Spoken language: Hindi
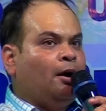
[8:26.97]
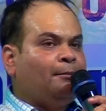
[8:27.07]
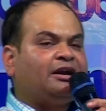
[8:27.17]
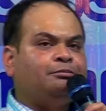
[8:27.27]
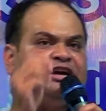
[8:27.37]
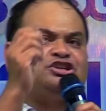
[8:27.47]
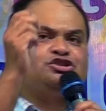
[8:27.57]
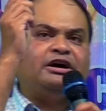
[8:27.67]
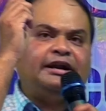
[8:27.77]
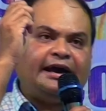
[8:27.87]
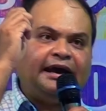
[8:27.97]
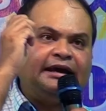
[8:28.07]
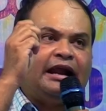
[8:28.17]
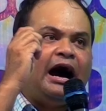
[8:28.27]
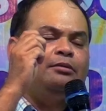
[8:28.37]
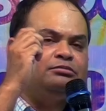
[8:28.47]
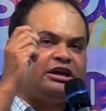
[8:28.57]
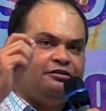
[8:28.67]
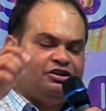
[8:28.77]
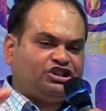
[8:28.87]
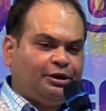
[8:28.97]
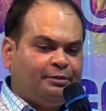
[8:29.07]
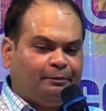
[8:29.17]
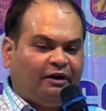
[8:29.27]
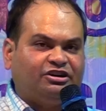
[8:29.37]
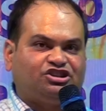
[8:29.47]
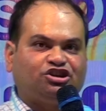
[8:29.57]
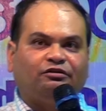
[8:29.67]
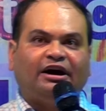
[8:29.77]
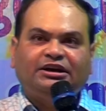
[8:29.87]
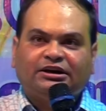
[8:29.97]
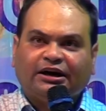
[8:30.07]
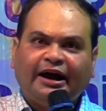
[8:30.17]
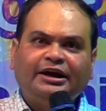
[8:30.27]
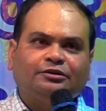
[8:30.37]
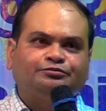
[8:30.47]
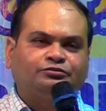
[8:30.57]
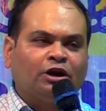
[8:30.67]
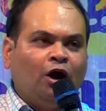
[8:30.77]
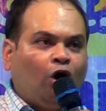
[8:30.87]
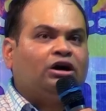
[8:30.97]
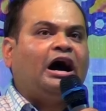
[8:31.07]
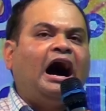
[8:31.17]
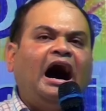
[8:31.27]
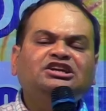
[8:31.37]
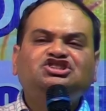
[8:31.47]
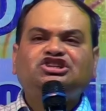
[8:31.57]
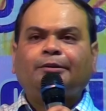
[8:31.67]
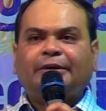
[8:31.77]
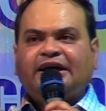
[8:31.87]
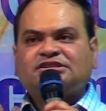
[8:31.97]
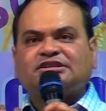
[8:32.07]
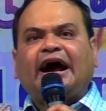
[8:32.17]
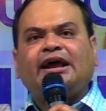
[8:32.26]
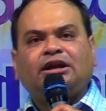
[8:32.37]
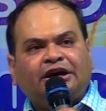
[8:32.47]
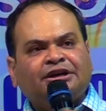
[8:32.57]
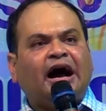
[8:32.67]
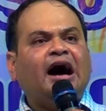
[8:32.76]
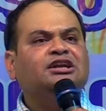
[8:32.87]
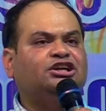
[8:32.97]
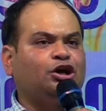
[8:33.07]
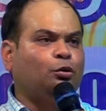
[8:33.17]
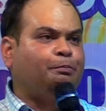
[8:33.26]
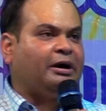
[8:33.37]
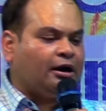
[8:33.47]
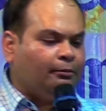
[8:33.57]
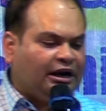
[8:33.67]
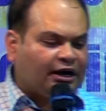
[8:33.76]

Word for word: परमेश्वर ने एलाम के विषय में भविष्यवाणी कराई और आज जब इसराइल ईरान के ऊपर हमला